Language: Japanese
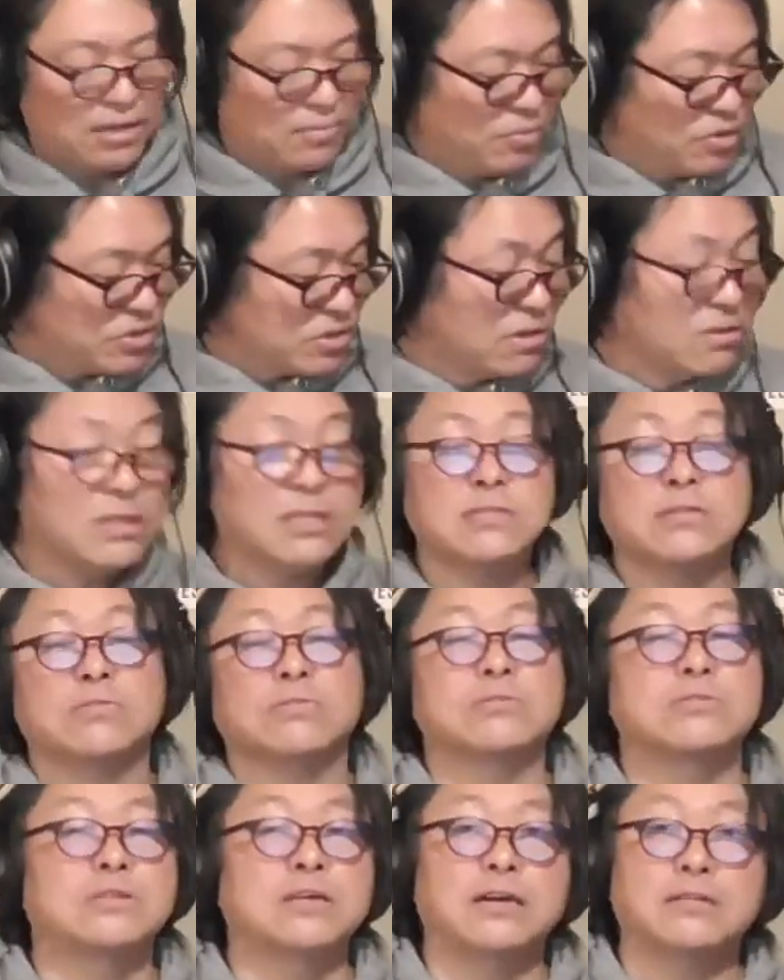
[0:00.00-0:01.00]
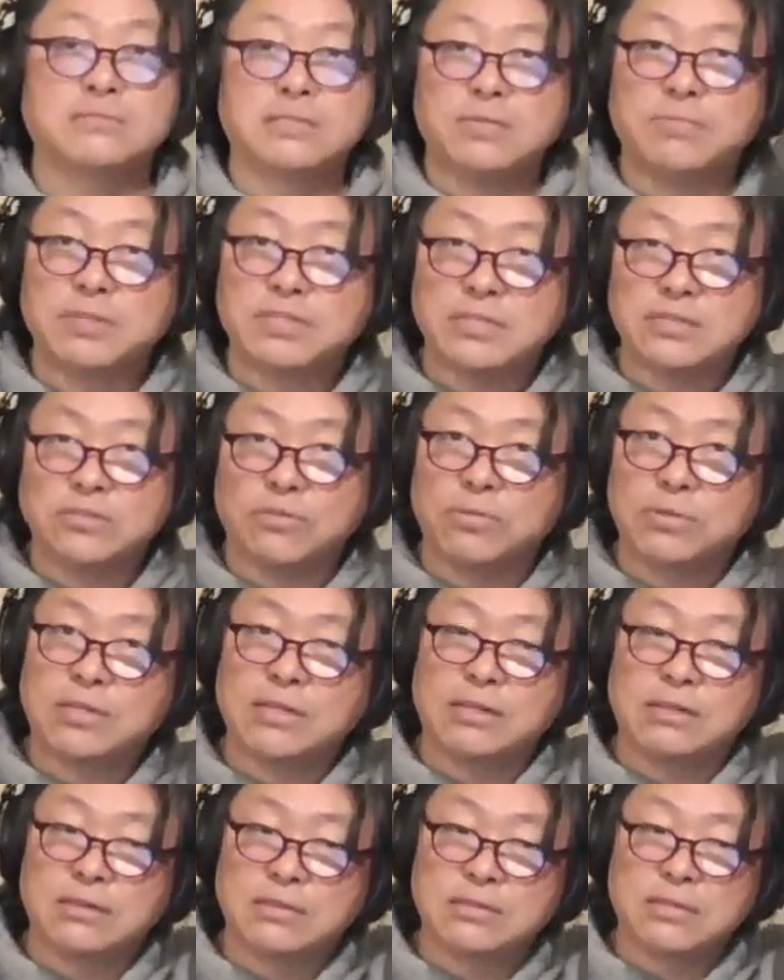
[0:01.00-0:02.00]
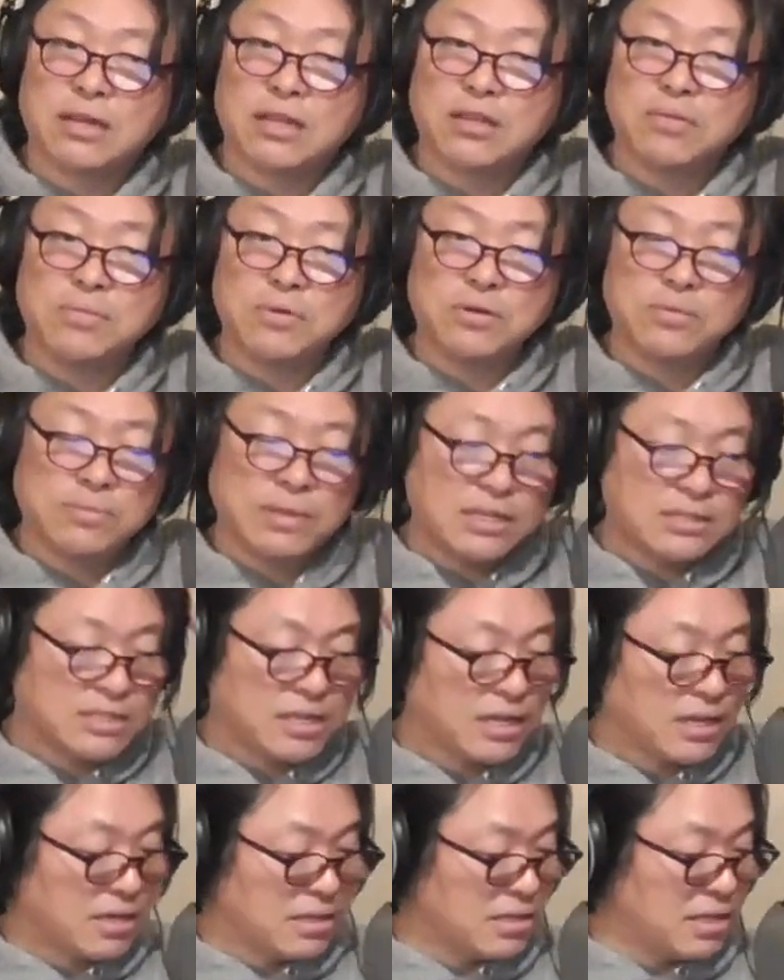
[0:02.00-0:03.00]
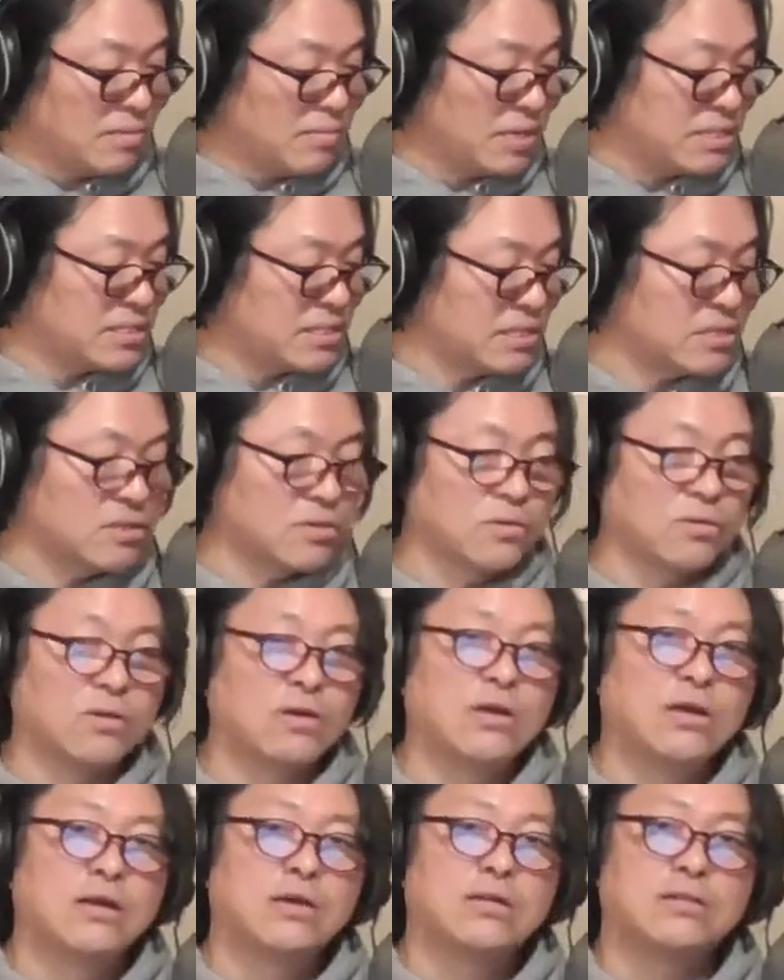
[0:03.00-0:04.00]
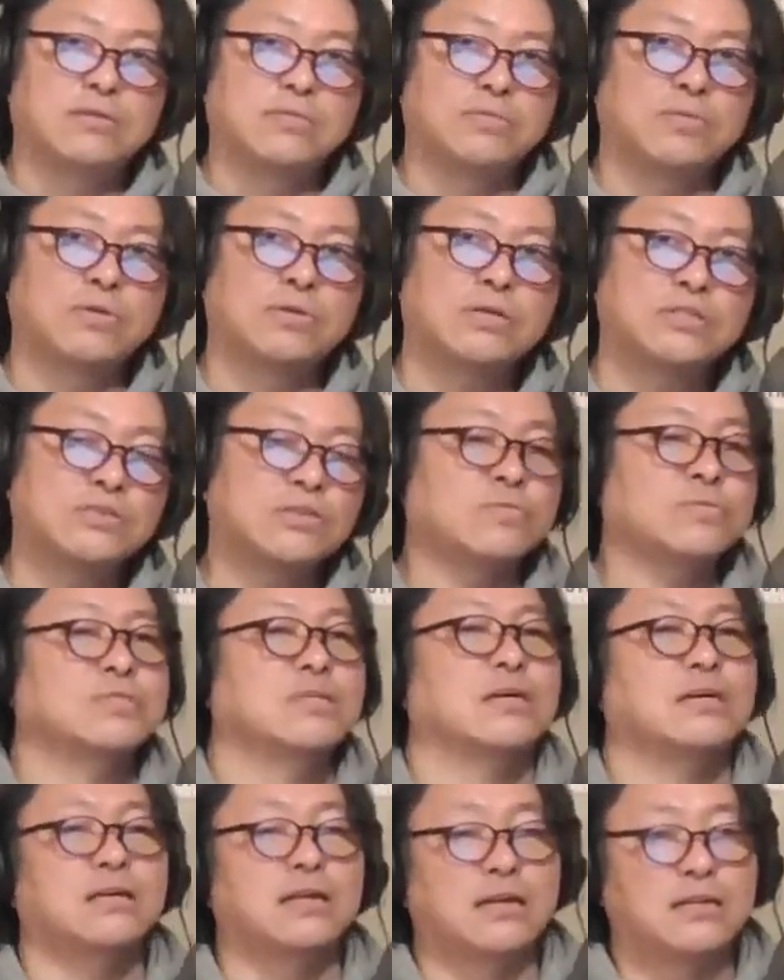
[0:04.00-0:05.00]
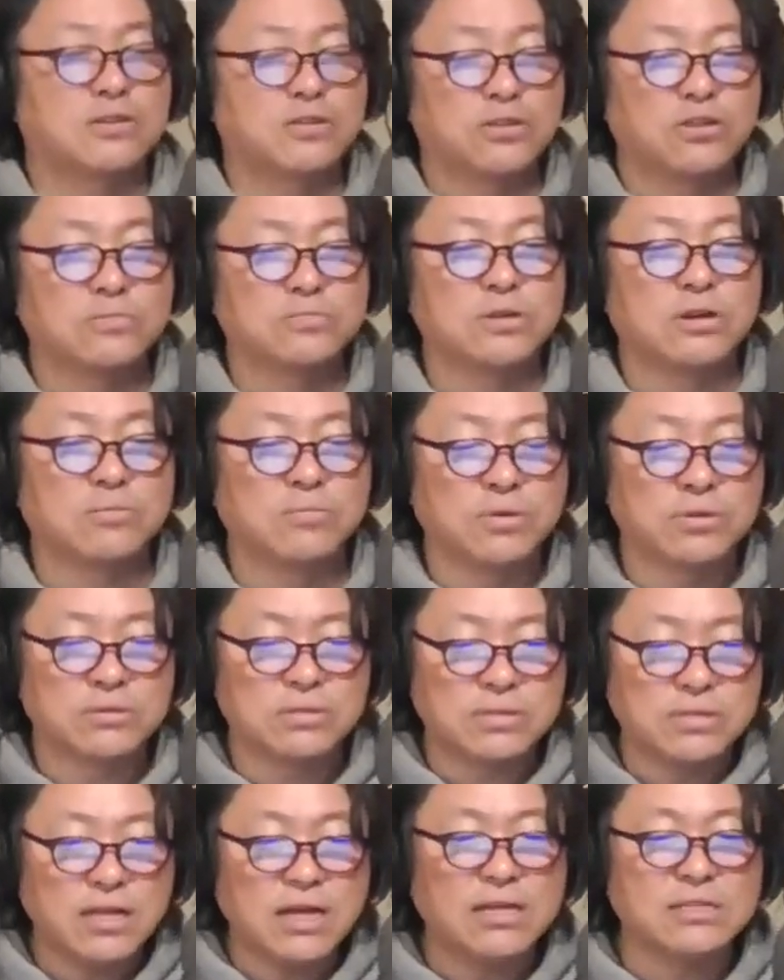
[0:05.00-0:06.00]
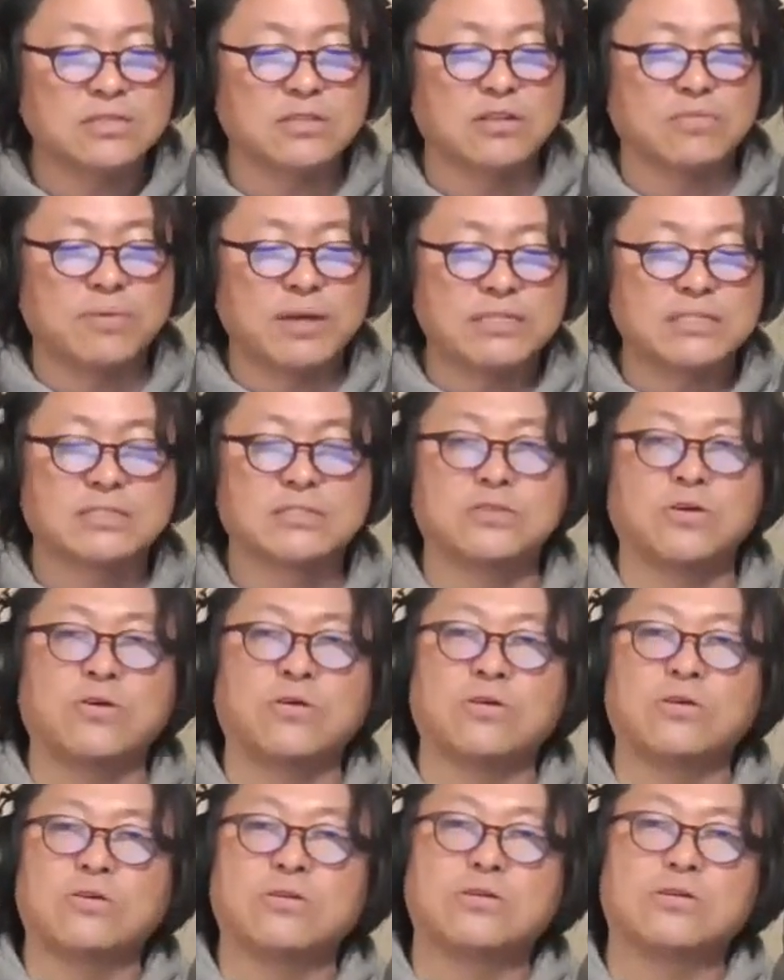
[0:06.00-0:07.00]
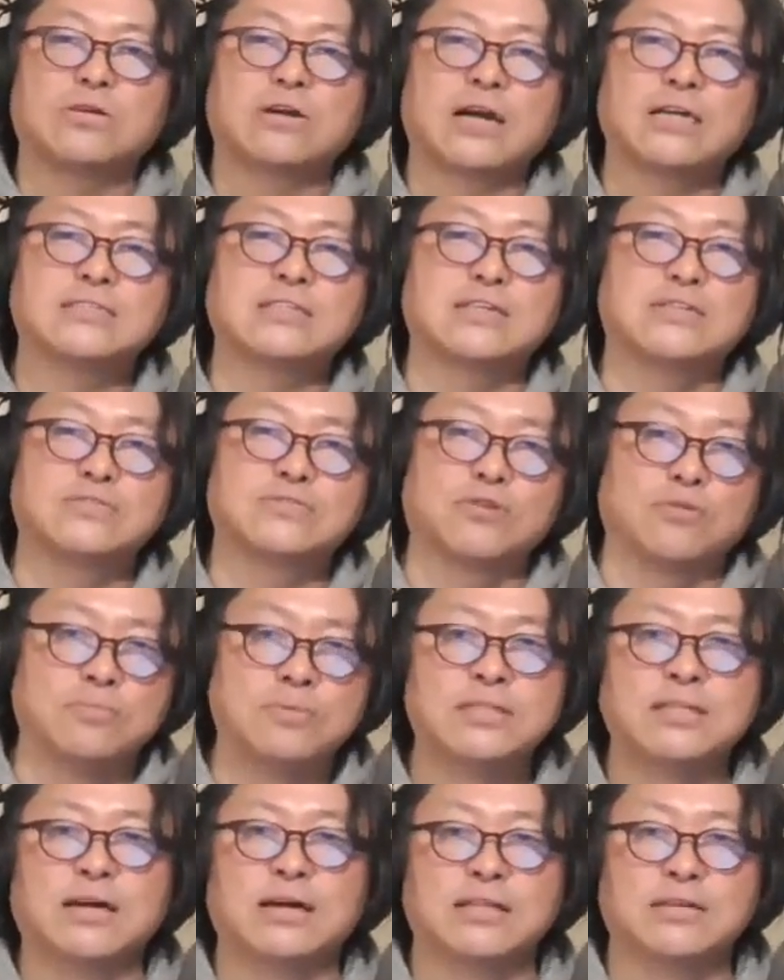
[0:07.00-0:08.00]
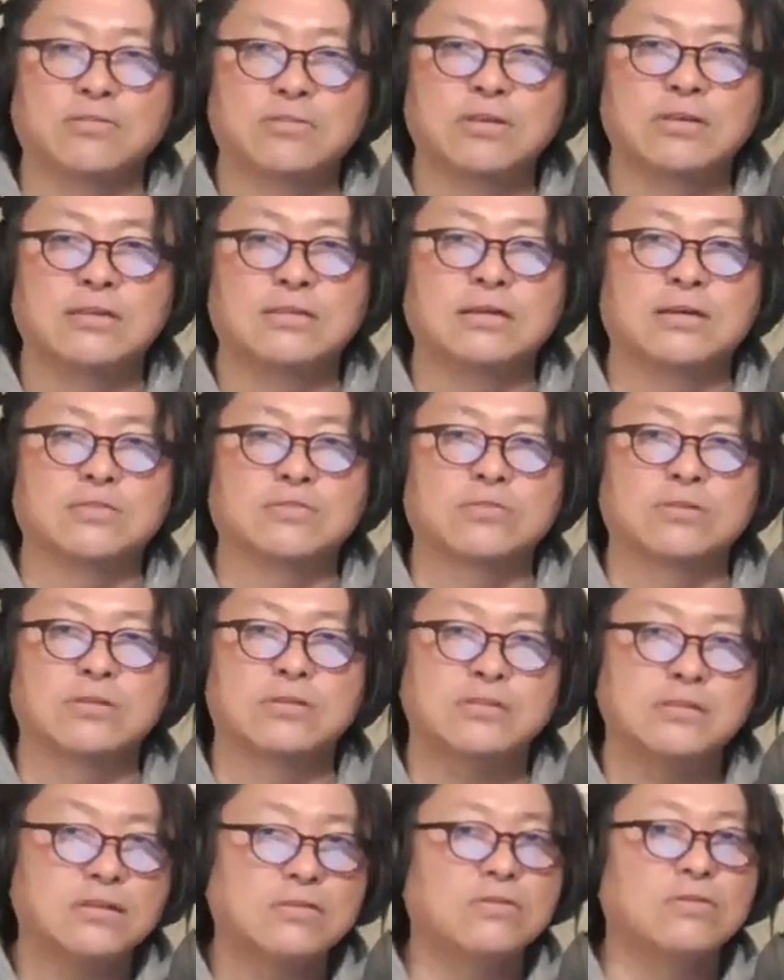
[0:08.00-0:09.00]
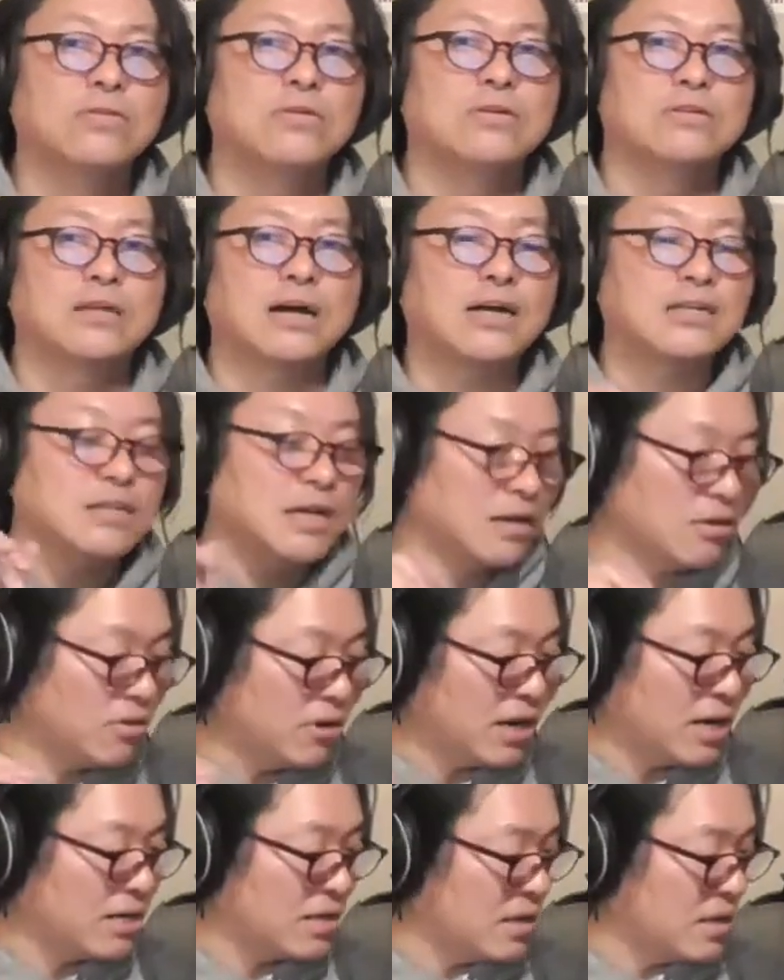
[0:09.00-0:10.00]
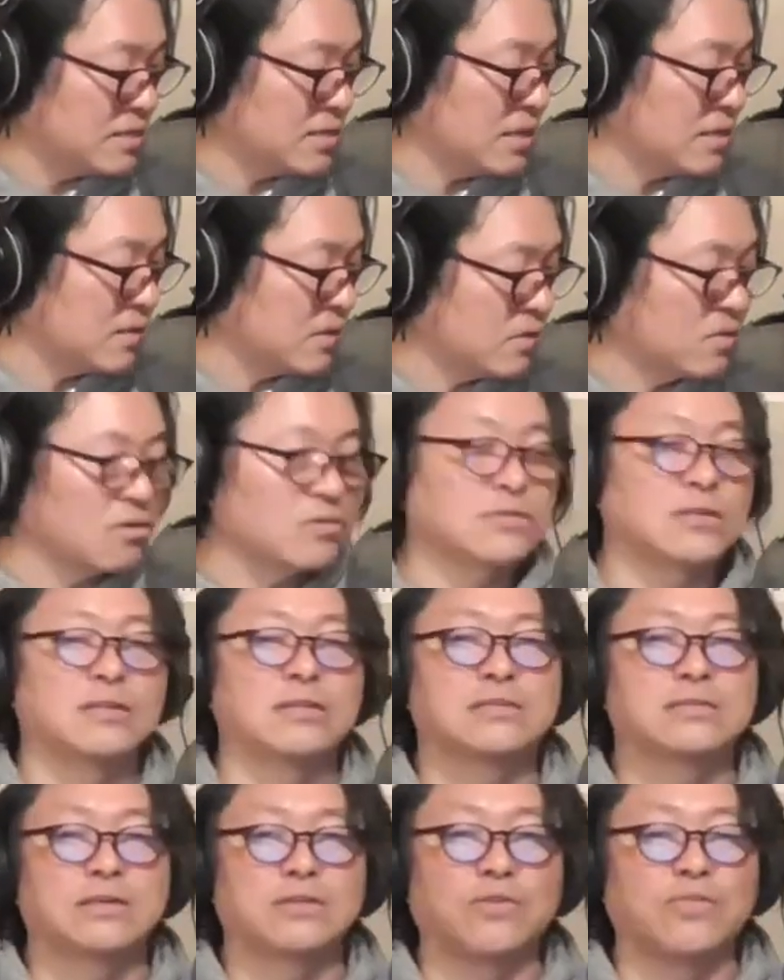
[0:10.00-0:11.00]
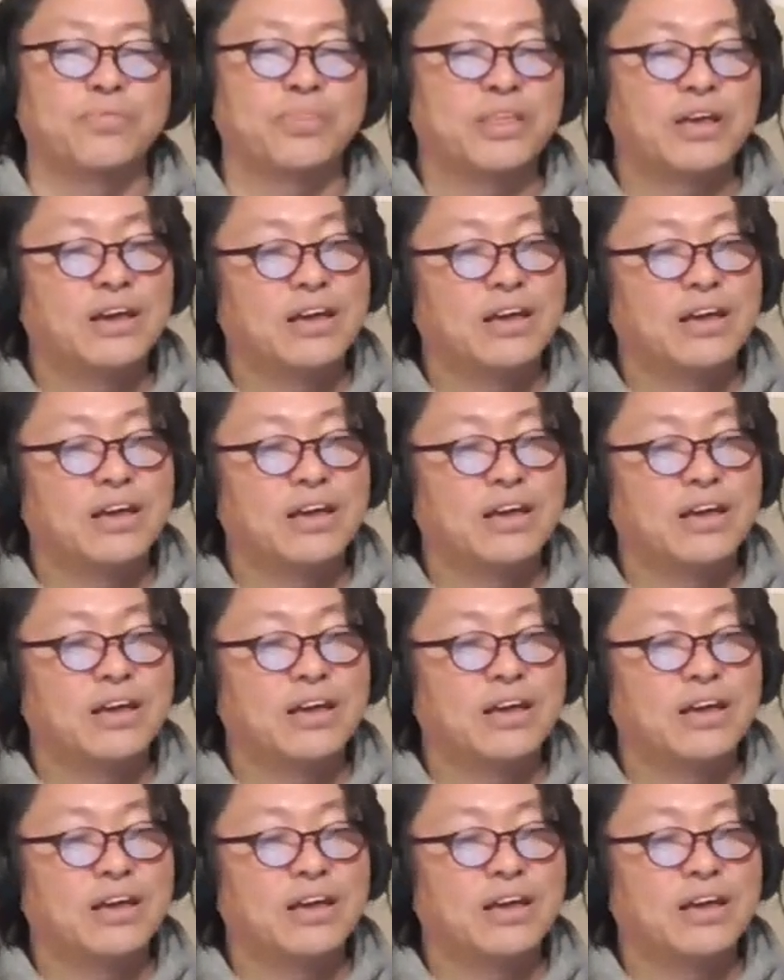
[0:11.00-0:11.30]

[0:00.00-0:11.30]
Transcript: もちろんねそのリアルタイム全然覚えてないんですけれども、前半で言いましたその僕らちょっと布施明に興味を持ってそのベストカセットみたいなのを聞いた時の中にこれ必ず入ってる曲なんですけど